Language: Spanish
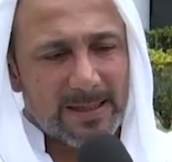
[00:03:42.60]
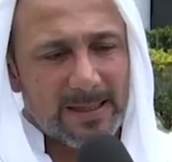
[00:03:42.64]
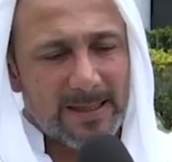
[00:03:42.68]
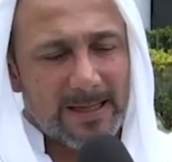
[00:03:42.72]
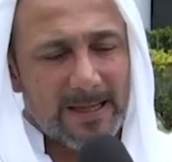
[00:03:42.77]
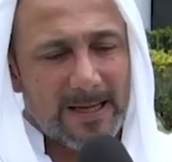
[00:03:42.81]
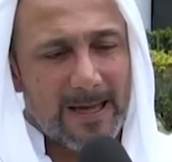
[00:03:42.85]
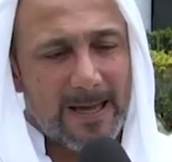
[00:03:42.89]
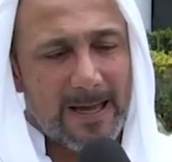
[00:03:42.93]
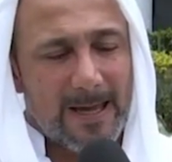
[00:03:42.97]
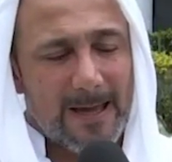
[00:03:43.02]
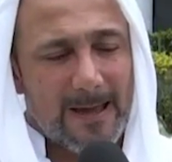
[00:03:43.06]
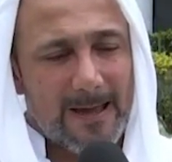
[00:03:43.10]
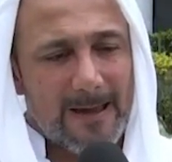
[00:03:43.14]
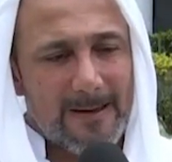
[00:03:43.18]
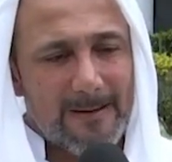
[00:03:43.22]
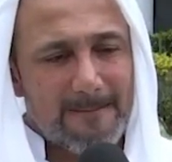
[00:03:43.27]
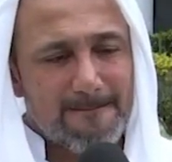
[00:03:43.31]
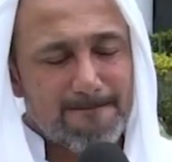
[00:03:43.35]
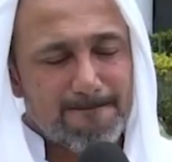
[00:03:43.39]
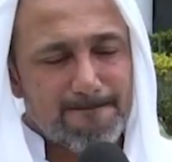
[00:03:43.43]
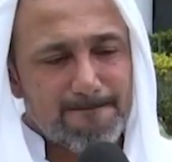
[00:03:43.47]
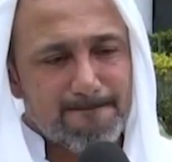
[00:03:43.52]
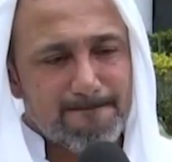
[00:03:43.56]

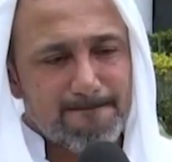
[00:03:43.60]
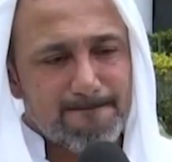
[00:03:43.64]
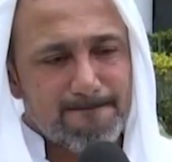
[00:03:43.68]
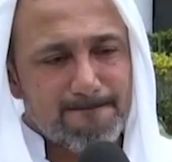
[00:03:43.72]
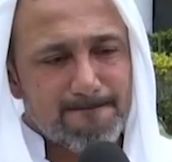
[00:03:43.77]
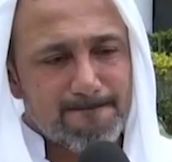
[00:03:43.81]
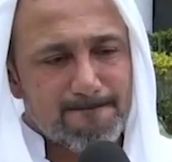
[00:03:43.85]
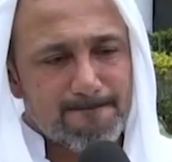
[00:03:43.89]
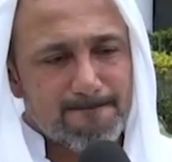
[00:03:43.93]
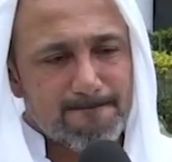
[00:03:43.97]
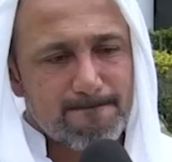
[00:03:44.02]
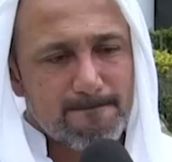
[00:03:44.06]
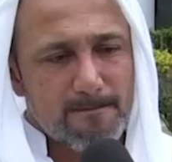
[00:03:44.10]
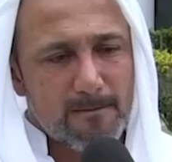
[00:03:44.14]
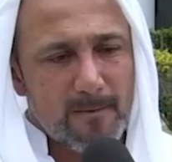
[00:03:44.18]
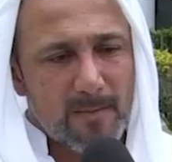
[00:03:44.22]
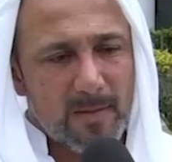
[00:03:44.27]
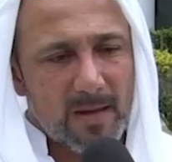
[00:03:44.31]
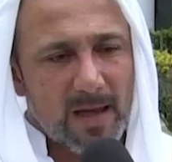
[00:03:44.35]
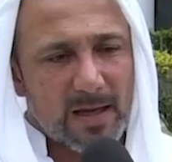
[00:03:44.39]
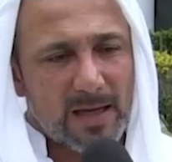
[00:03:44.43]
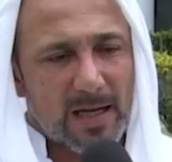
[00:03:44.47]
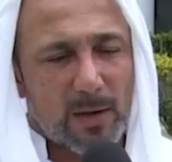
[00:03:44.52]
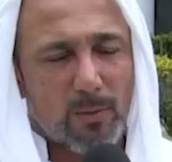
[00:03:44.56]
Em,
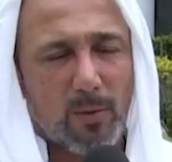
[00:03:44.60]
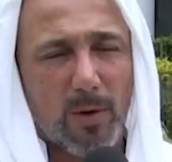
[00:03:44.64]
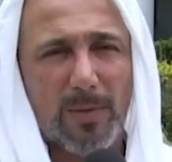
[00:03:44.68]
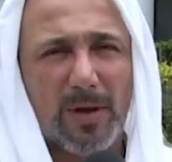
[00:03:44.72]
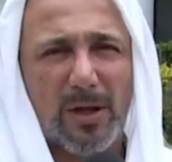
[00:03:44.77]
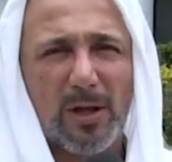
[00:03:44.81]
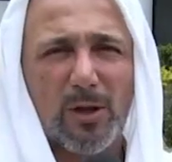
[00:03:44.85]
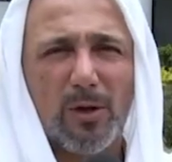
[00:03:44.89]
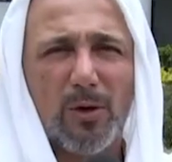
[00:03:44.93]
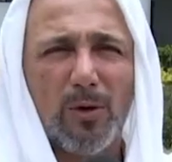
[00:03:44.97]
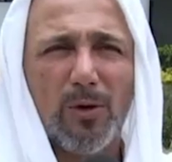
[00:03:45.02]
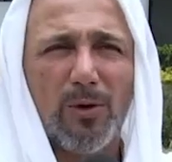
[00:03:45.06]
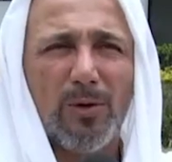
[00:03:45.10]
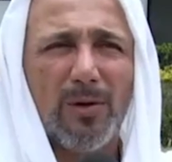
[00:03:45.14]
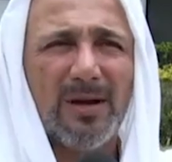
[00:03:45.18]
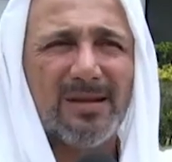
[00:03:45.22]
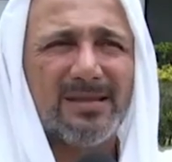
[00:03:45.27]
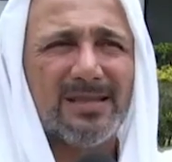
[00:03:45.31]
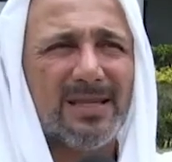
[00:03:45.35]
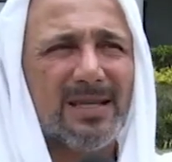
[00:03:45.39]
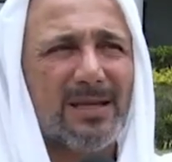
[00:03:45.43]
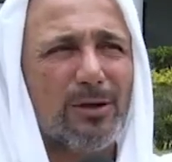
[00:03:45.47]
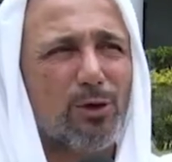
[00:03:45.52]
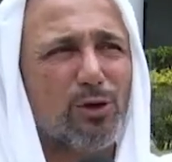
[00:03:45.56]
en el momento,
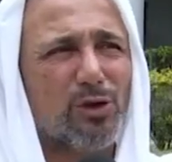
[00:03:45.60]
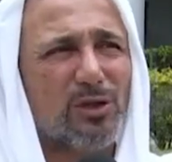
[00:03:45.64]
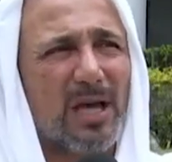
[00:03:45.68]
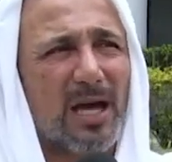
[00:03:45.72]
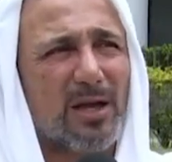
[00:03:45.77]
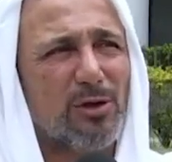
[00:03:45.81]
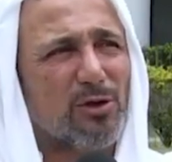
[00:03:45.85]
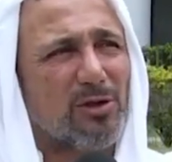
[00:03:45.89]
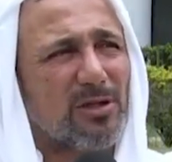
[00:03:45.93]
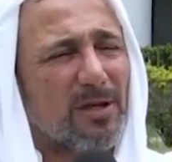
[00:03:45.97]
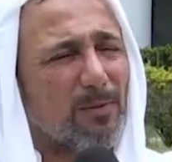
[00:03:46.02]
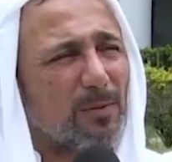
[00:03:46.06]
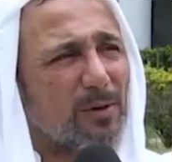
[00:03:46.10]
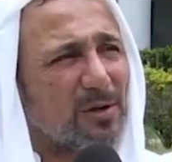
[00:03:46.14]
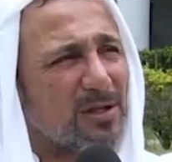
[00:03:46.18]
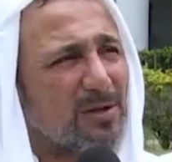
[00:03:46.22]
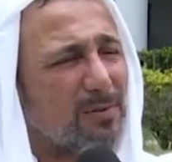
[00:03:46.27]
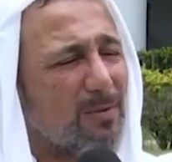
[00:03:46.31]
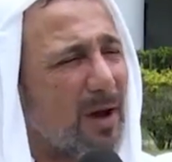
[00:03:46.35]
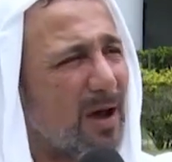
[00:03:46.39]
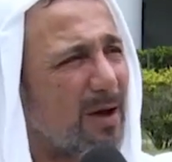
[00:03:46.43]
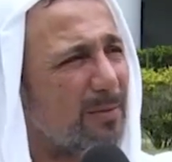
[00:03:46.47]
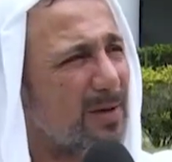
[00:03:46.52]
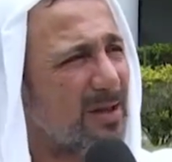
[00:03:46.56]
hace dos años
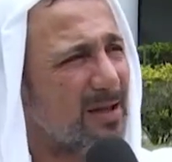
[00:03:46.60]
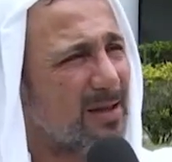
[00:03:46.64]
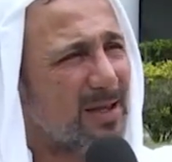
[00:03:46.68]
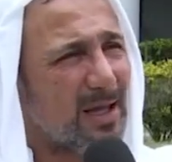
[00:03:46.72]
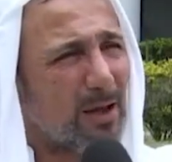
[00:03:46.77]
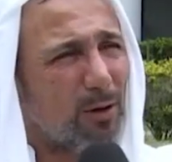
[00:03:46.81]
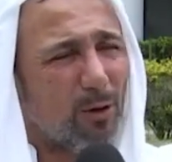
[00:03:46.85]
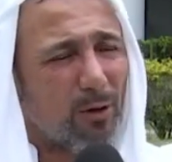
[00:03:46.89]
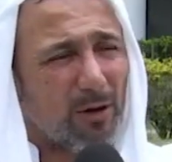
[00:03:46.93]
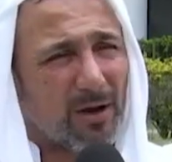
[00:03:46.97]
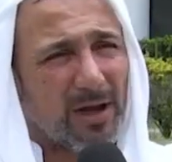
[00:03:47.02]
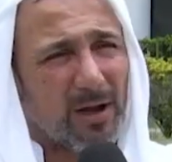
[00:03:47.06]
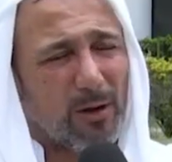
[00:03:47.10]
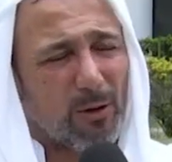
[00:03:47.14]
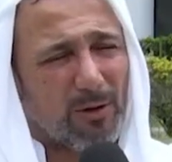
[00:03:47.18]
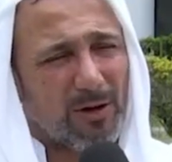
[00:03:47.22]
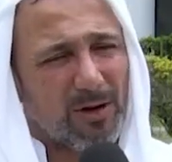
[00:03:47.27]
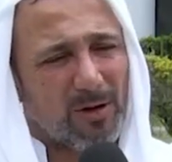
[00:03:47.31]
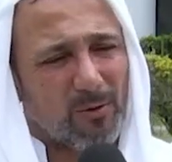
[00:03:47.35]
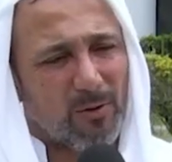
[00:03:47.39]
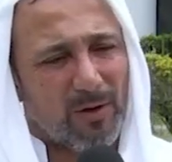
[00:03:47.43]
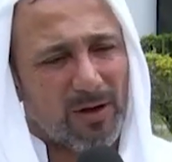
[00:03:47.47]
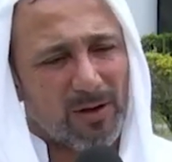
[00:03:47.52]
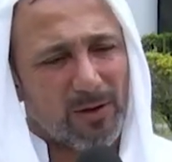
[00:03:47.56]
aproximadamente, Jorge, lo
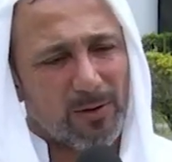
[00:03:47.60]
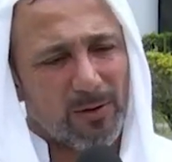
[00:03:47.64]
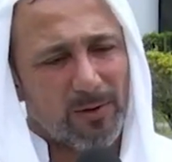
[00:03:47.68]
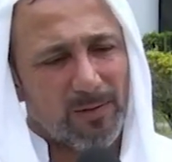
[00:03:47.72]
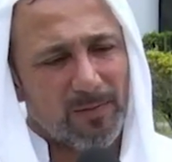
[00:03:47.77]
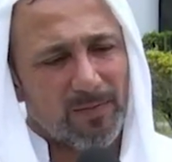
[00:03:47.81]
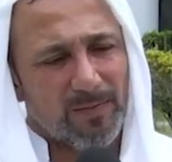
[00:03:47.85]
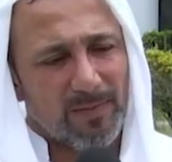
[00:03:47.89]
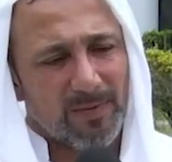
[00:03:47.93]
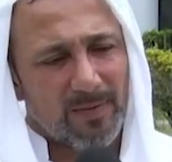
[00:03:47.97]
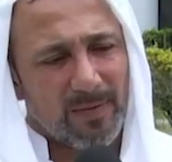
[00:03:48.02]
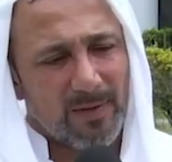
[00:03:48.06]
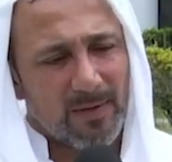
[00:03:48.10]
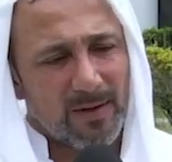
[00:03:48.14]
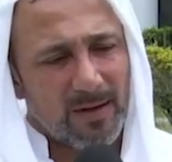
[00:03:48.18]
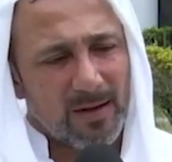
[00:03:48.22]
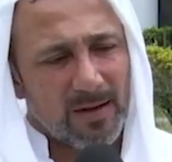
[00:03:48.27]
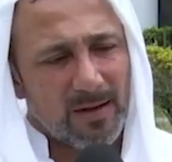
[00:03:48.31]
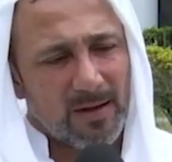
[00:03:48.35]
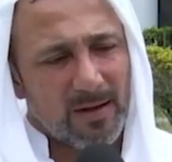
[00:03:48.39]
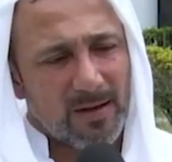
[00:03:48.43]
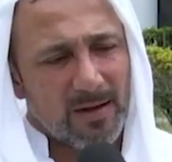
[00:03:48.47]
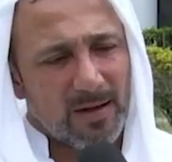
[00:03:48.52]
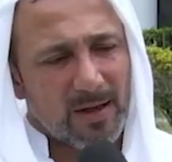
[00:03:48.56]
recuerdo,
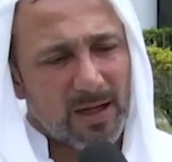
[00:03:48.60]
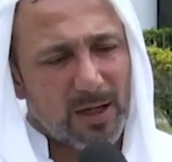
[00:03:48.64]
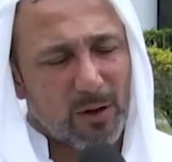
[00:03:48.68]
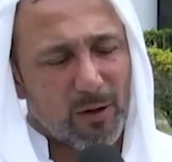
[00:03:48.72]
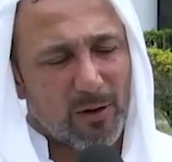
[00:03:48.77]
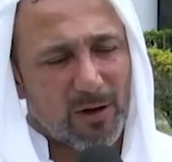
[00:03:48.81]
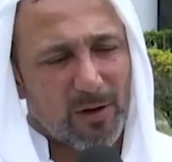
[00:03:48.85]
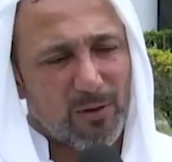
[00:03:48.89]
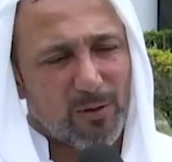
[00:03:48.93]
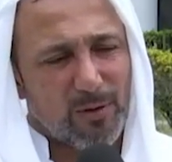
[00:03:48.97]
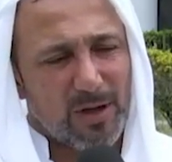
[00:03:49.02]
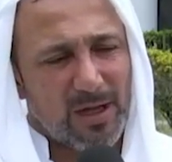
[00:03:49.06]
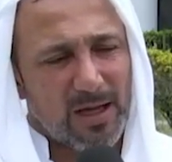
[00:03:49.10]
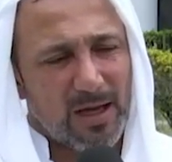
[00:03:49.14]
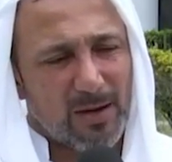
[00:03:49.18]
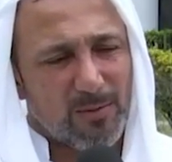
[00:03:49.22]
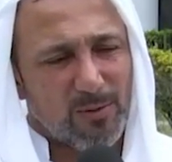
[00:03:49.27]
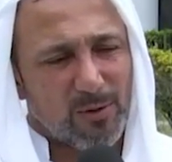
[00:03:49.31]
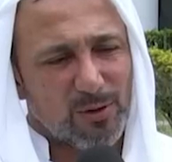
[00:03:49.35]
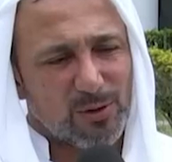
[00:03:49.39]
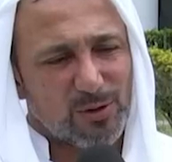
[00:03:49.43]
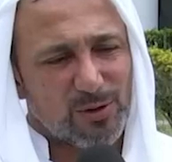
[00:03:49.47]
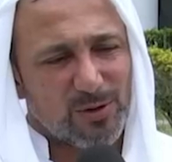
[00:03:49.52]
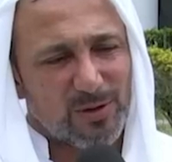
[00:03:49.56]
que nos
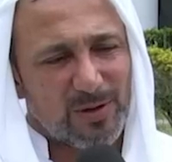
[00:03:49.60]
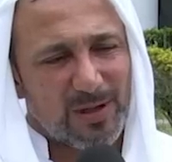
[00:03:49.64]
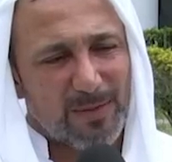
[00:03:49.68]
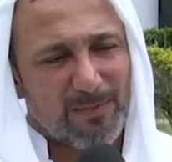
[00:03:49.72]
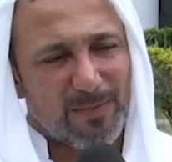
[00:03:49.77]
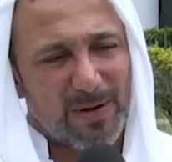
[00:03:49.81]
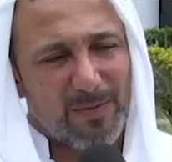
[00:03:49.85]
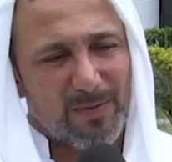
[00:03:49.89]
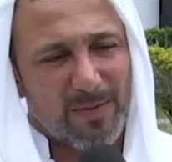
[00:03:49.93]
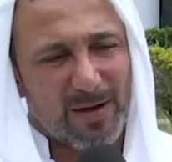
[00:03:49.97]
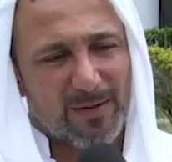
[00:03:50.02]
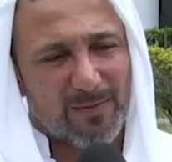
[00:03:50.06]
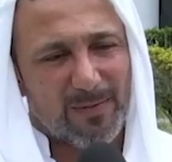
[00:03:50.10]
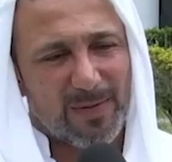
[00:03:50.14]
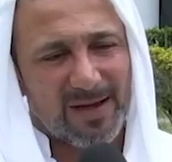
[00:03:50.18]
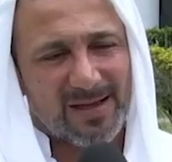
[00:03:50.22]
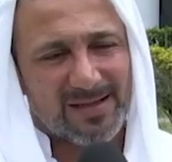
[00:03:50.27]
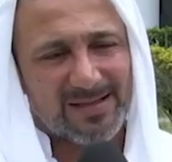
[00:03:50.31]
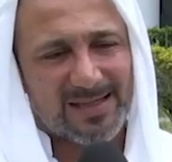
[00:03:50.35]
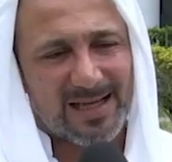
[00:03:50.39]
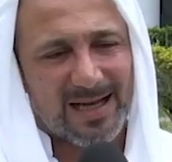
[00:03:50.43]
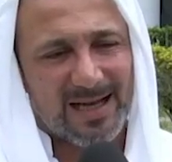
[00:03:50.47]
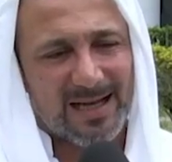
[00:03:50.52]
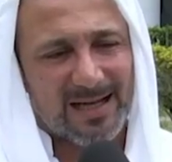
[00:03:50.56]
reuníamos la primera
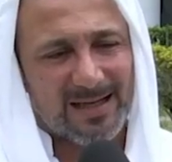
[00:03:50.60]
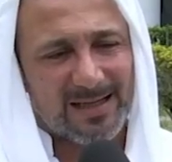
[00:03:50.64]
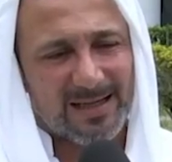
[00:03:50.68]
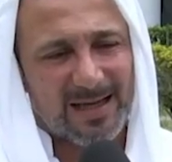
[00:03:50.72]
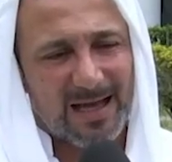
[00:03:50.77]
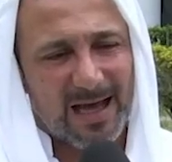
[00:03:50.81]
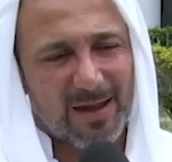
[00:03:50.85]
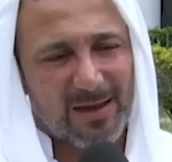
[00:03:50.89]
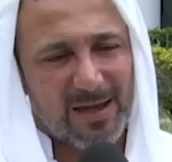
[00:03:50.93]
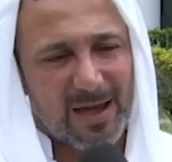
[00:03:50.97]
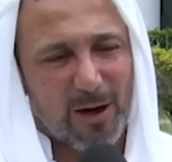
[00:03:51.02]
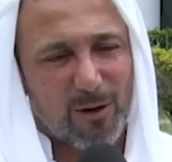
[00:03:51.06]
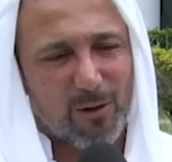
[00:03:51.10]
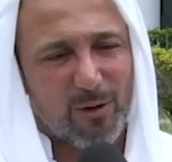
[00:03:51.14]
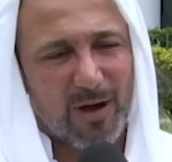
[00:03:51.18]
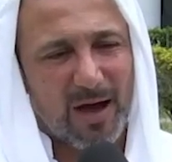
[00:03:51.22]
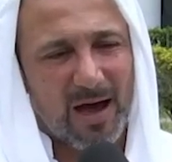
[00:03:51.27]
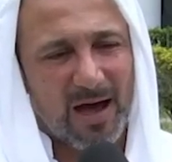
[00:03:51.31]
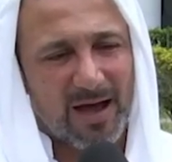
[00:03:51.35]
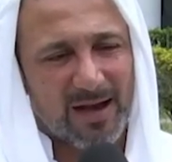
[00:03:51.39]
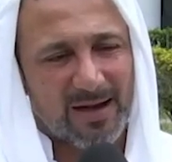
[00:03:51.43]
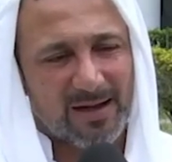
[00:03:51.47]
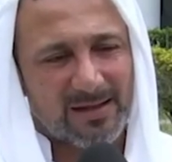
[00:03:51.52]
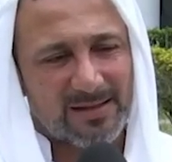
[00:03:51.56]
vez a
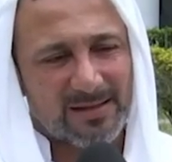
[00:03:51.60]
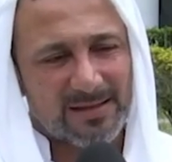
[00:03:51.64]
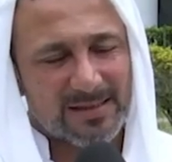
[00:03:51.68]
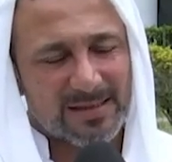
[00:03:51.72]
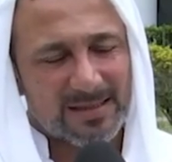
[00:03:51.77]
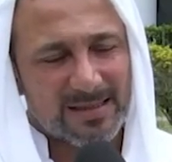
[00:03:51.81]
dialogar